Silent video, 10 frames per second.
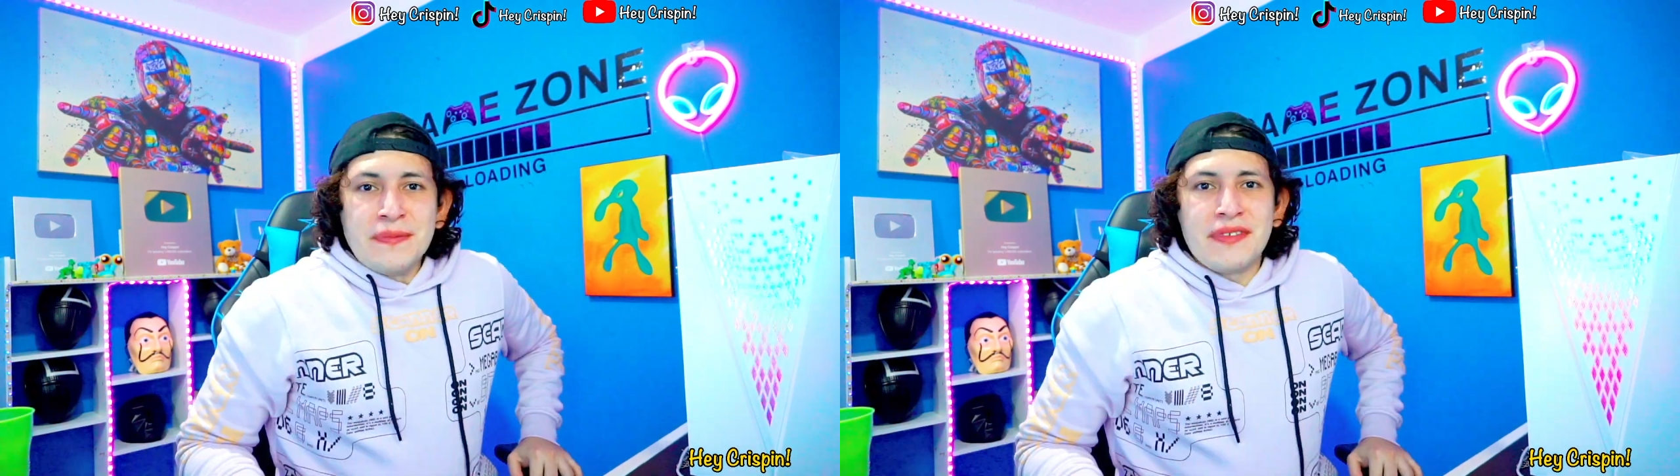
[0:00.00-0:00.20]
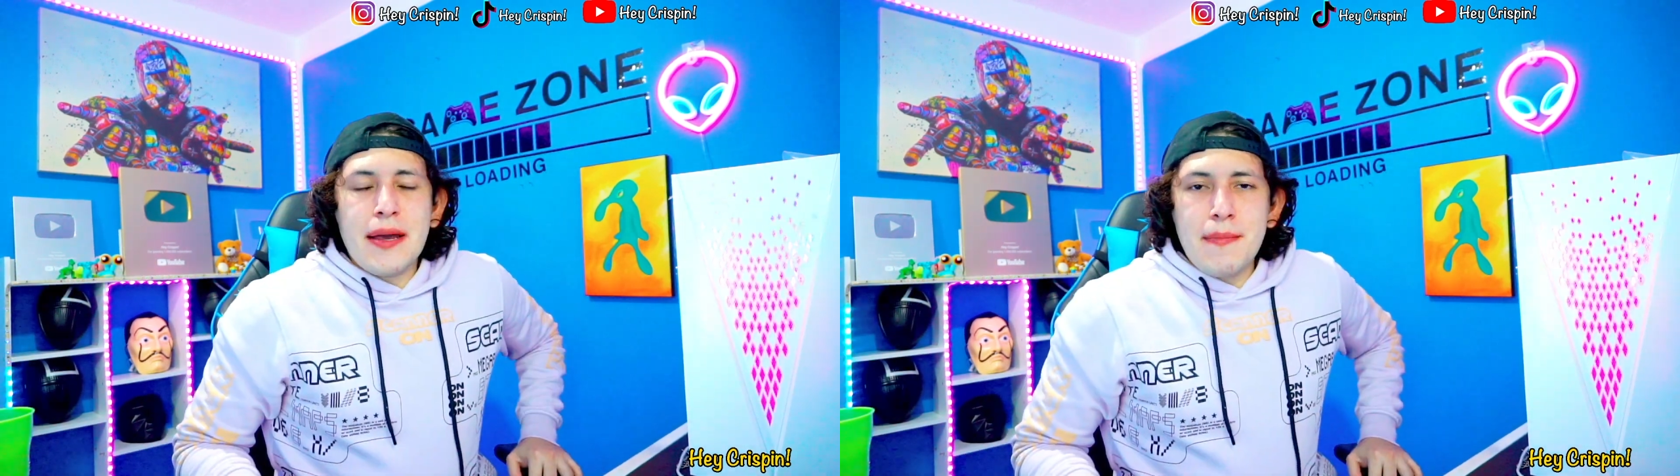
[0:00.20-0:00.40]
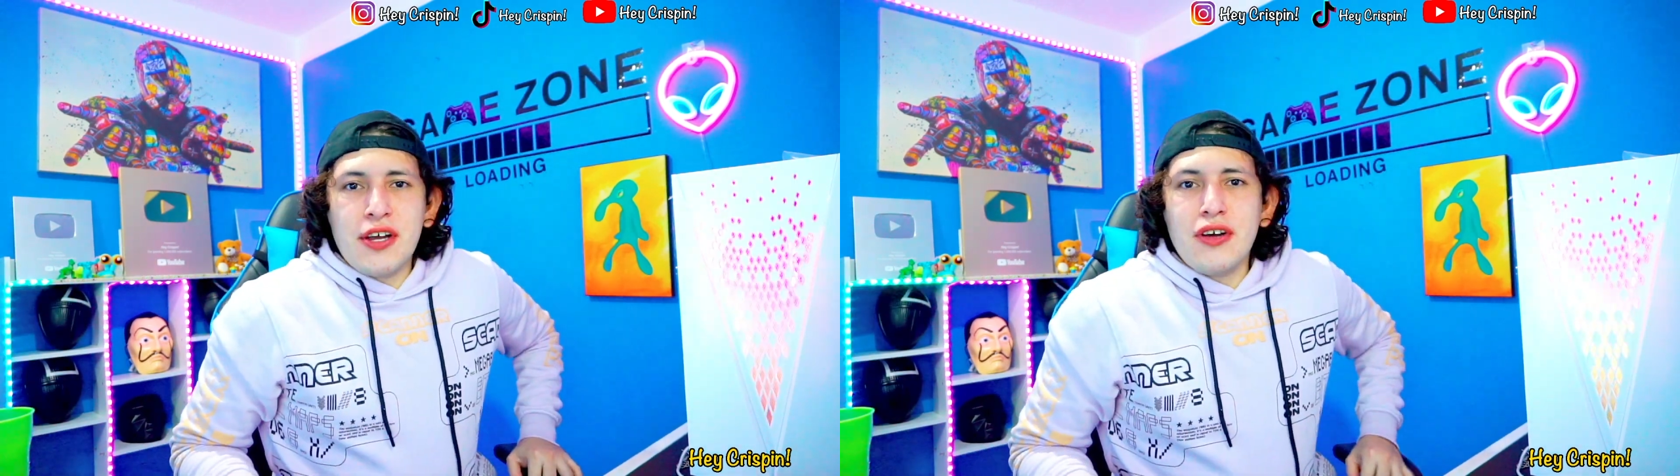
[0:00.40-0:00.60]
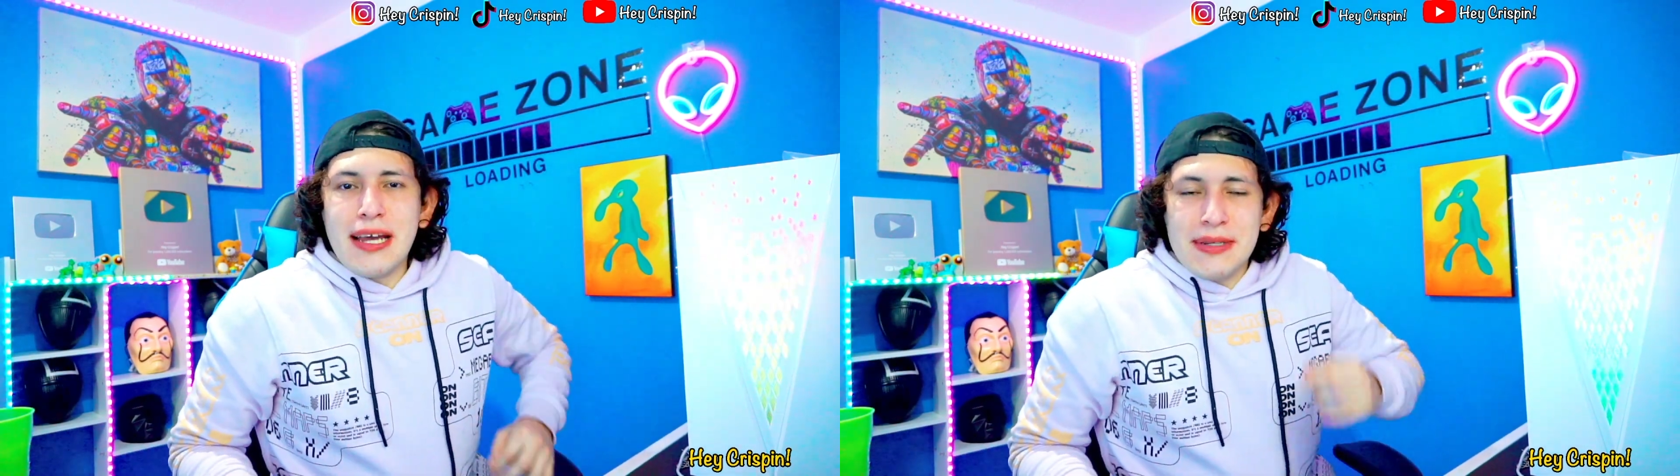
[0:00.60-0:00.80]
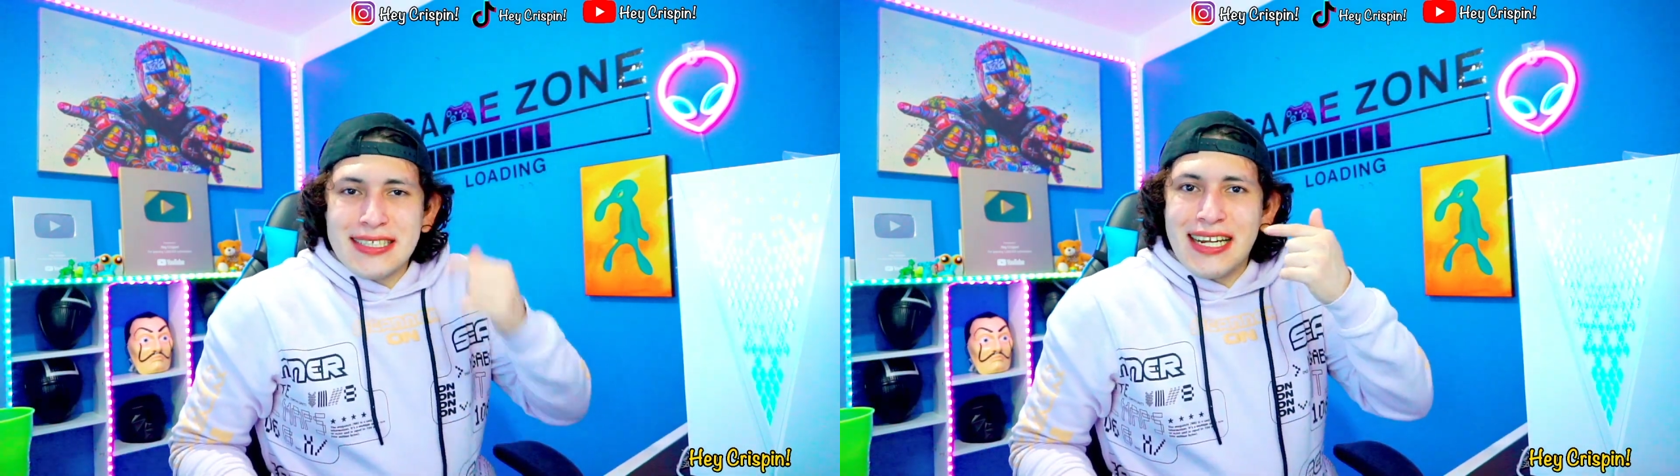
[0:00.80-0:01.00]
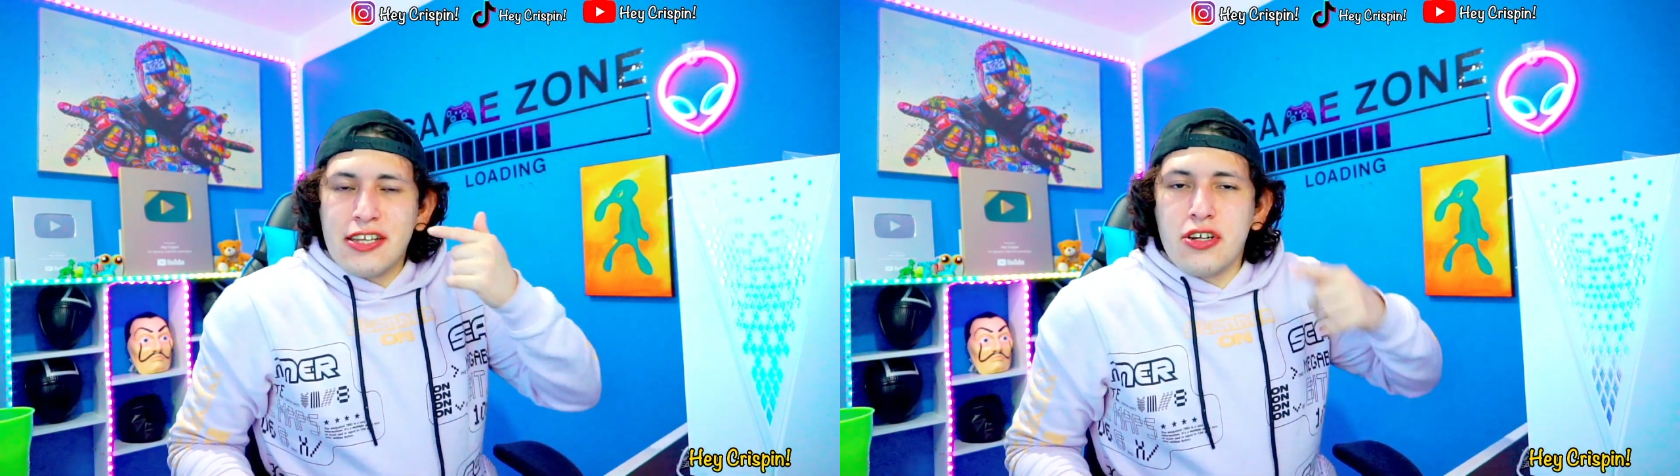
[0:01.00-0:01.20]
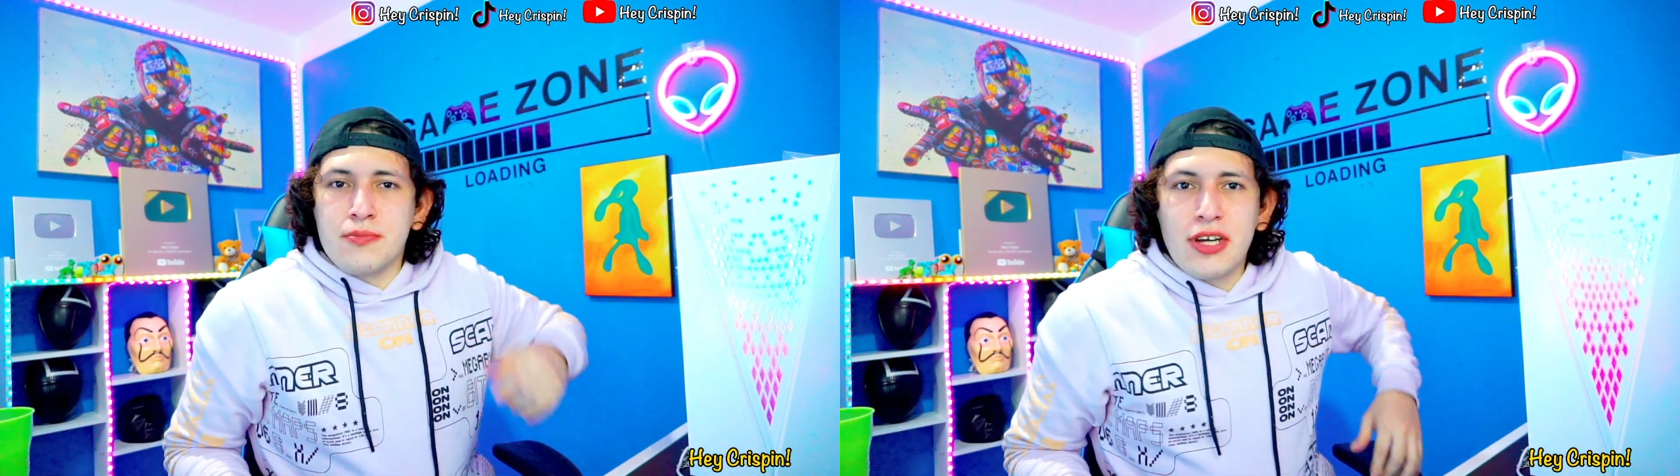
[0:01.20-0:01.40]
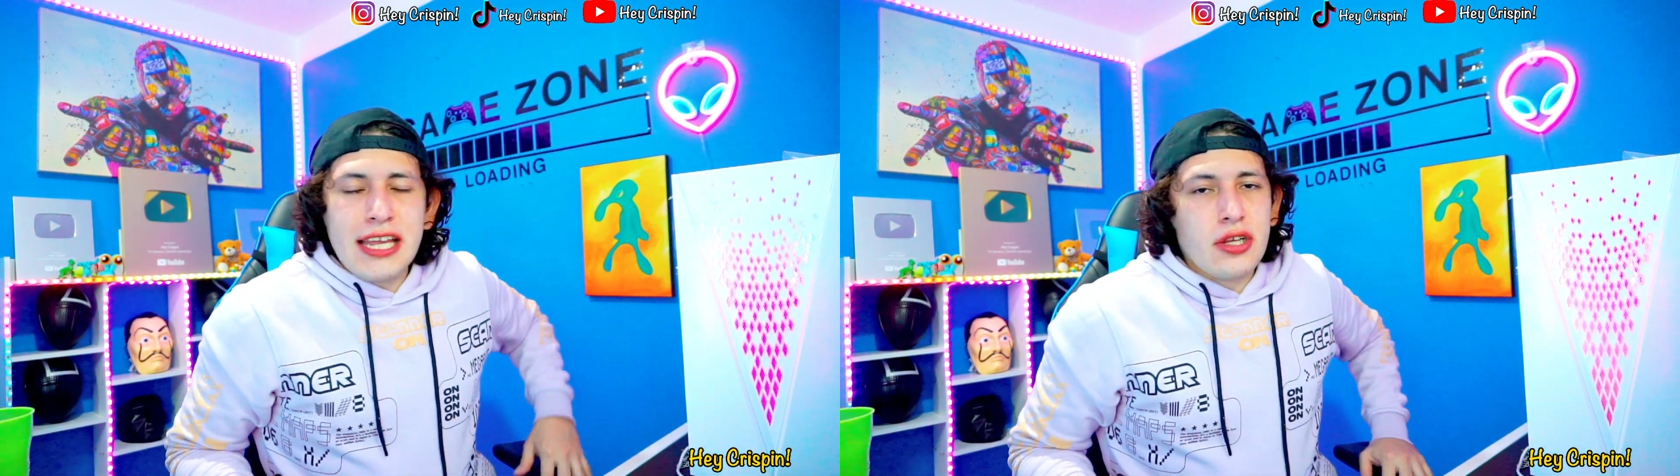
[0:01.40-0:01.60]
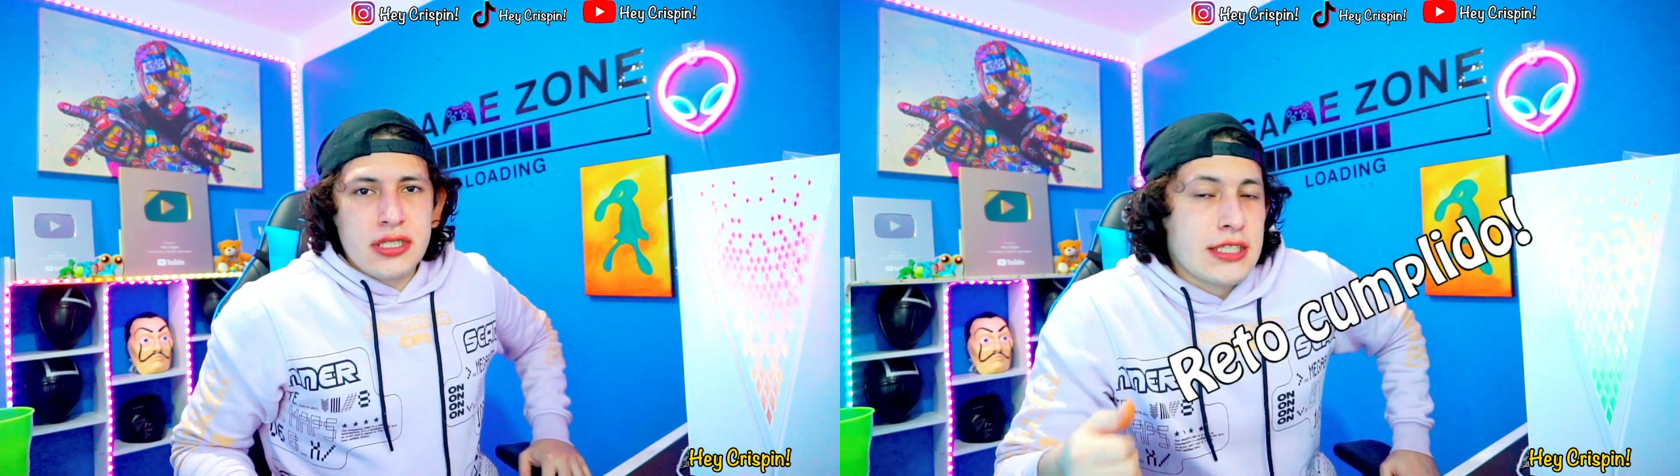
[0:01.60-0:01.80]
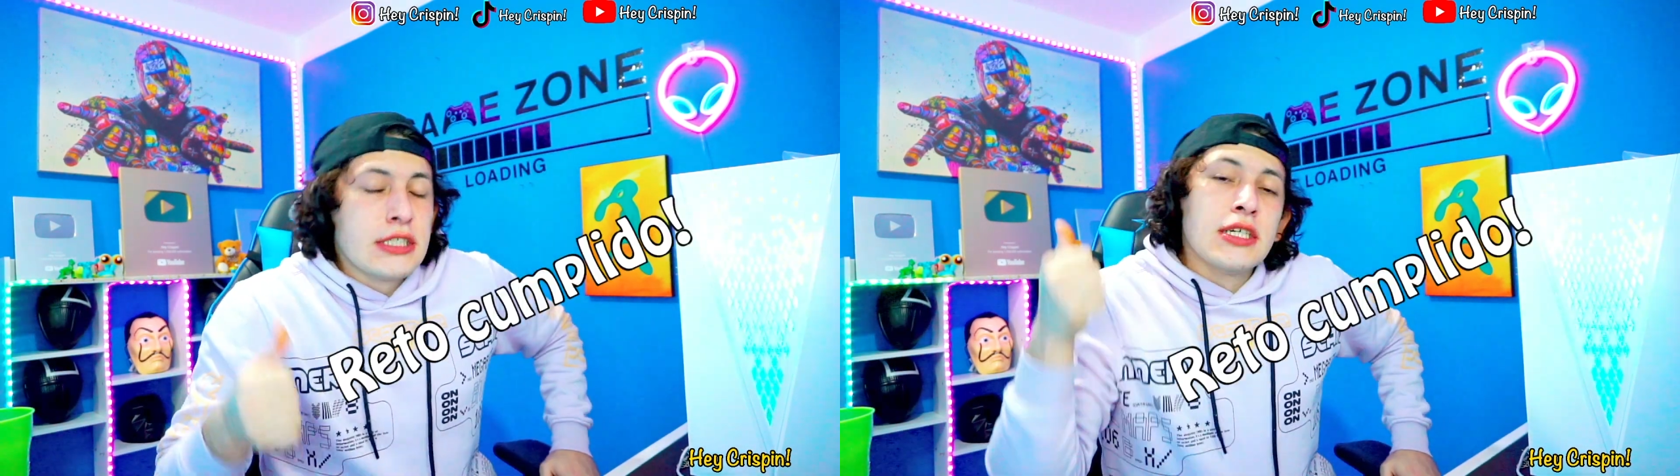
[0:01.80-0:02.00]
Ya me picó, ya me están saliendo los moquitos.